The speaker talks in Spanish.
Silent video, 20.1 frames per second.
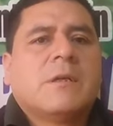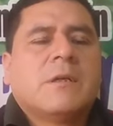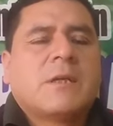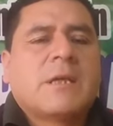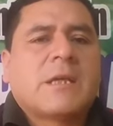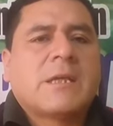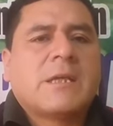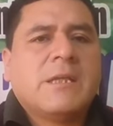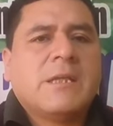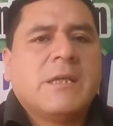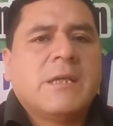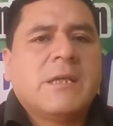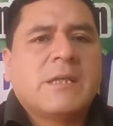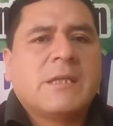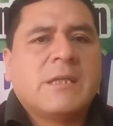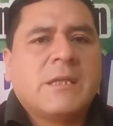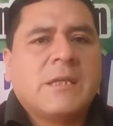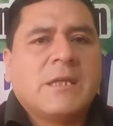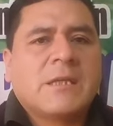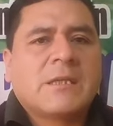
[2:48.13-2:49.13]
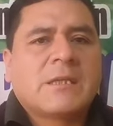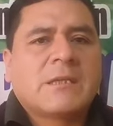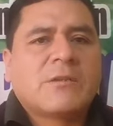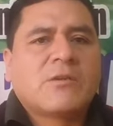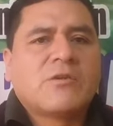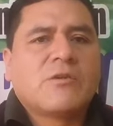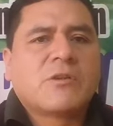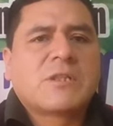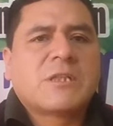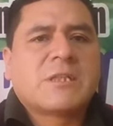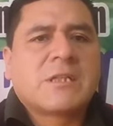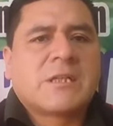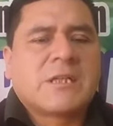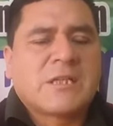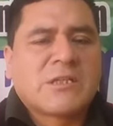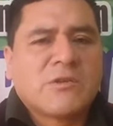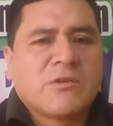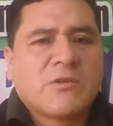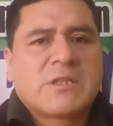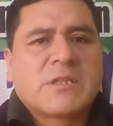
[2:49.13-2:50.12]
que día a día, noche
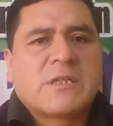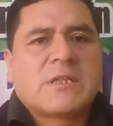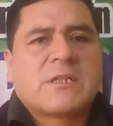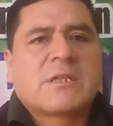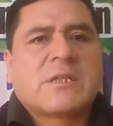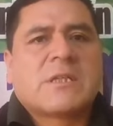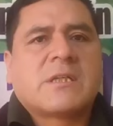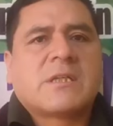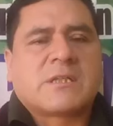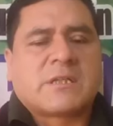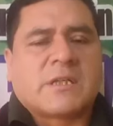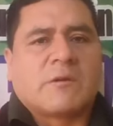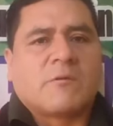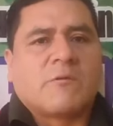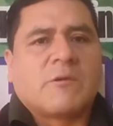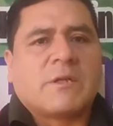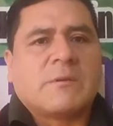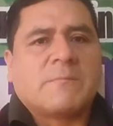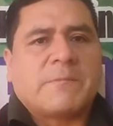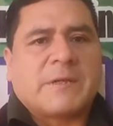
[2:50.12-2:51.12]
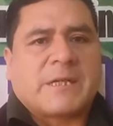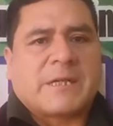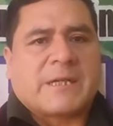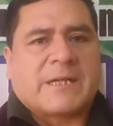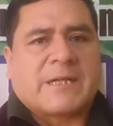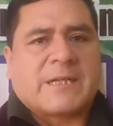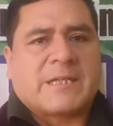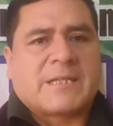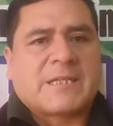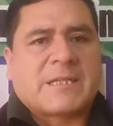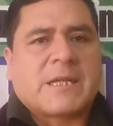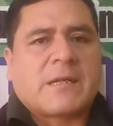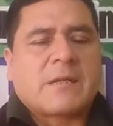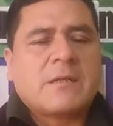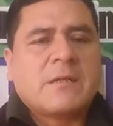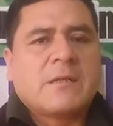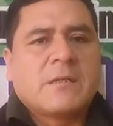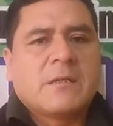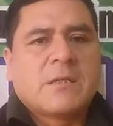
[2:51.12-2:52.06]
tras noche, se reúnen para ejercer